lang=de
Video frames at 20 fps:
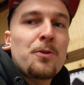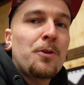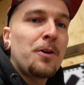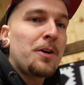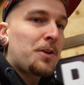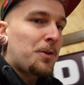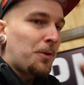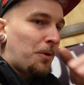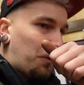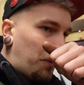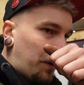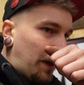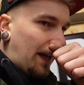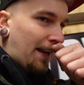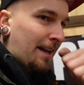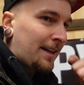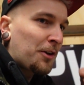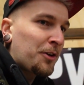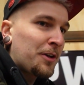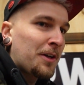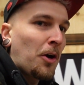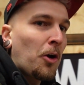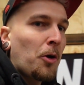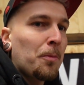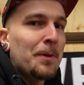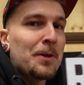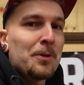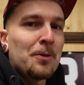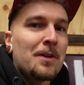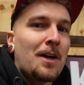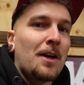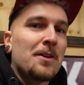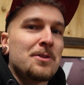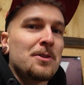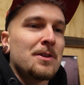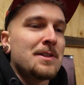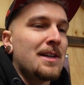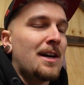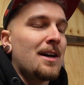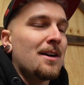durch und er denkt natürlich auch mit und kann es
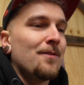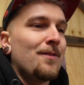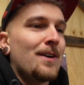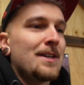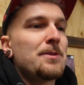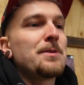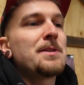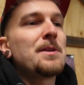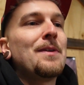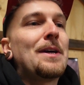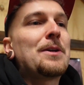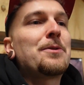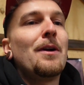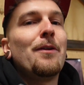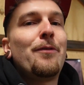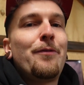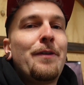noch sagen, was uns eventuell